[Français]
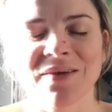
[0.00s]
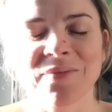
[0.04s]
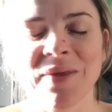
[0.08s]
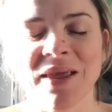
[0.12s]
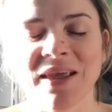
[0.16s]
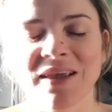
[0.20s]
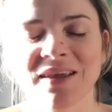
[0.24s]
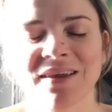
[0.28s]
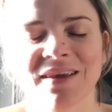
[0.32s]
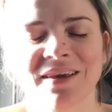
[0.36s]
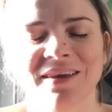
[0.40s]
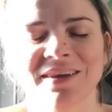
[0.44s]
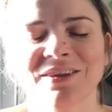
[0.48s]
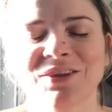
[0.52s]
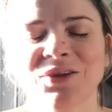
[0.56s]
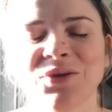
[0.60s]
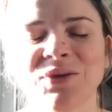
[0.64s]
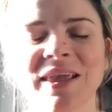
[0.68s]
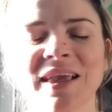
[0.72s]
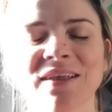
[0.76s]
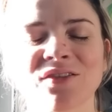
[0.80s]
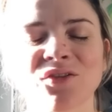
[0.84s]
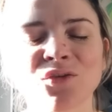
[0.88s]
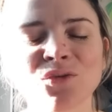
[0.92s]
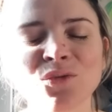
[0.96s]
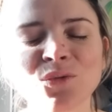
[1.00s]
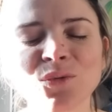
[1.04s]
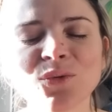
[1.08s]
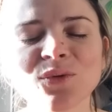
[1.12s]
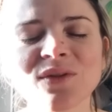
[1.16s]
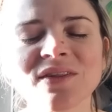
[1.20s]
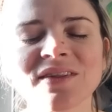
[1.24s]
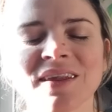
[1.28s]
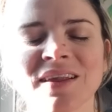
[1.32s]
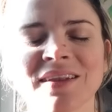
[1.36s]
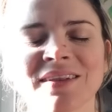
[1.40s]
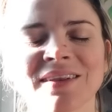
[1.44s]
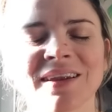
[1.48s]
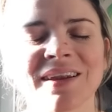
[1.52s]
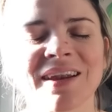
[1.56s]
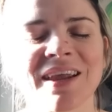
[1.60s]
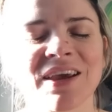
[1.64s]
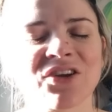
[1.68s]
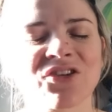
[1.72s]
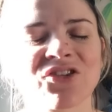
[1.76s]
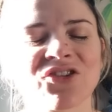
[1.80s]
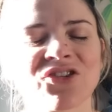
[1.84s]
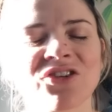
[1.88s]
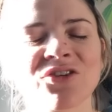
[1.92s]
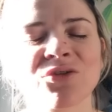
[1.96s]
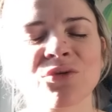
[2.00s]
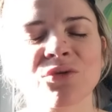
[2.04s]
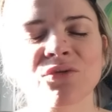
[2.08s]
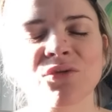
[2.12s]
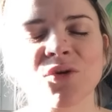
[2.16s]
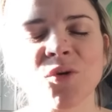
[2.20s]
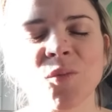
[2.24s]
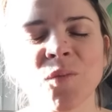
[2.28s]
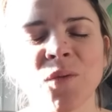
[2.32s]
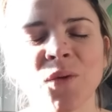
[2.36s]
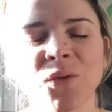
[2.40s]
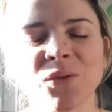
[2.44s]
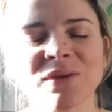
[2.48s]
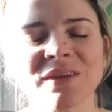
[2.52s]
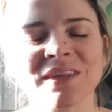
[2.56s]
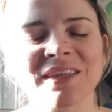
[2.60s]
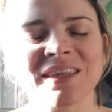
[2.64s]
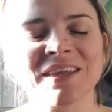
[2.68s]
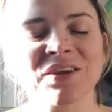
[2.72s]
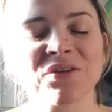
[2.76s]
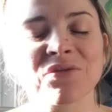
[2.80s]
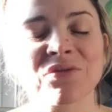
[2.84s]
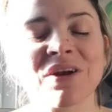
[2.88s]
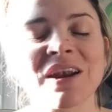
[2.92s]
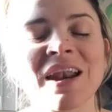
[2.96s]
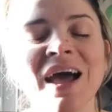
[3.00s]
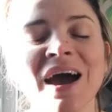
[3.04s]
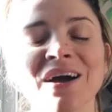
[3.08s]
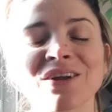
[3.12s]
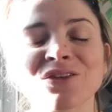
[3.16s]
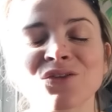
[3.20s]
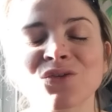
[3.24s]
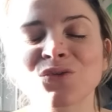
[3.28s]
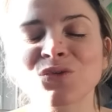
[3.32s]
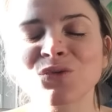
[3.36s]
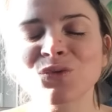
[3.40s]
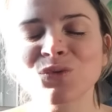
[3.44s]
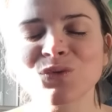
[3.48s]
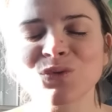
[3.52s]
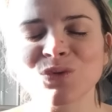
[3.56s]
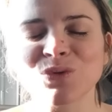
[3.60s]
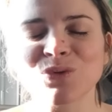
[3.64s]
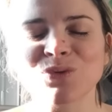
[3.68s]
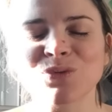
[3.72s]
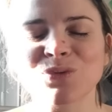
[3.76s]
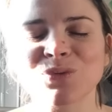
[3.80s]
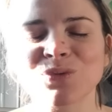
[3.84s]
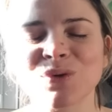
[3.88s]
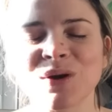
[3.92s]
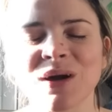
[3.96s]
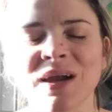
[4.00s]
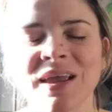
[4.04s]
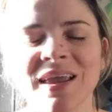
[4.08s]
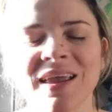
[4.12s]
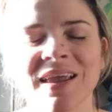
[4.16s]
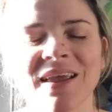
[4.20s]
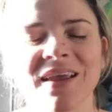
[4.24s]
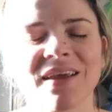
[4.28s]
ben, qu'il y a toute cette énergie enveloppante qui est là tout autour